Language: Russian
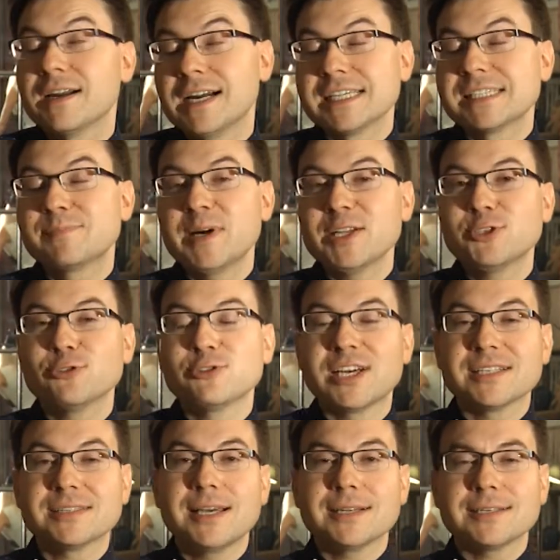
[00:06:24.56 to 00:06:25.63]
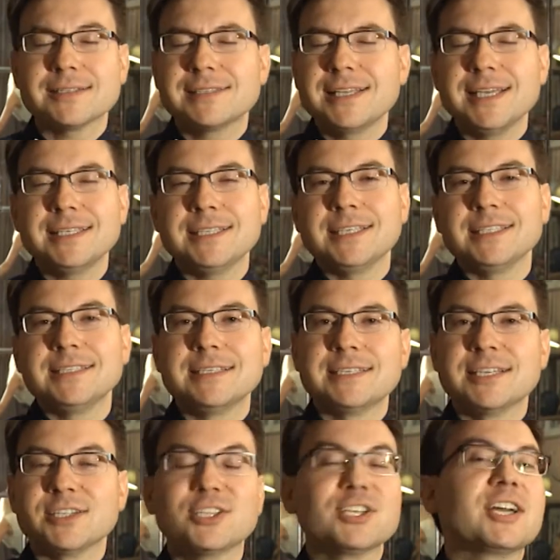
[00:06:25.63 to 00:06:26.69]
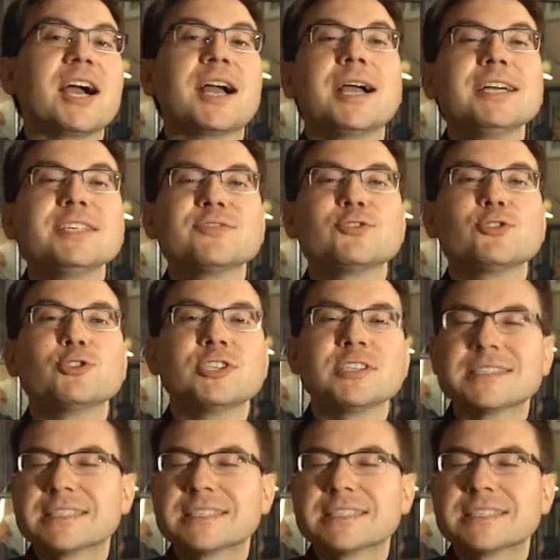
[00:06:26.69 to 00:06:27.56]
Гаспачо, тартары, стейки и десерты. Какая же все-таки